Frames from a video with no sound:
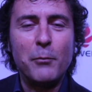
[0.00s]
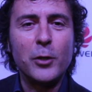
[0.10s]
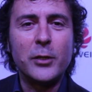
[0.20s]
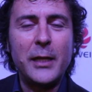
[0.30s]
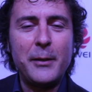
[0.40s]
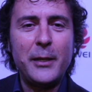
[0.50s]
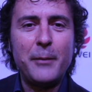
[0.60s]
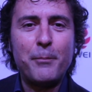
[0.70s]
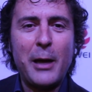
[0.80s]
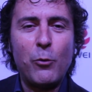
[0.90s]
il mondo
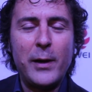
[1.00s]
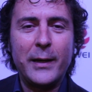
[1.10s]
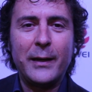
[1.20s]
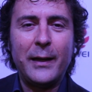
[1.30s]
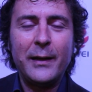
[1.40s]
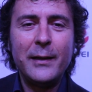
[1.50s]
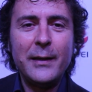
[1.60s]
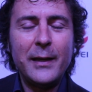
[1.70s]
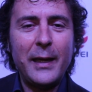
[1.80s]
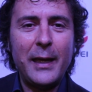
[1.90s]
dei power
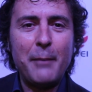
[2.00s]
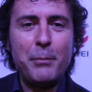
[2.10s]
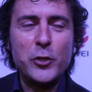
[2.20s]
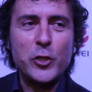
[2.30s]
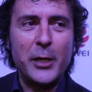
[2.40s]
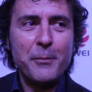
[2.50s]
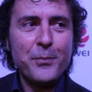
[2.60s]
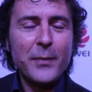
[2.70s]
eh, PC.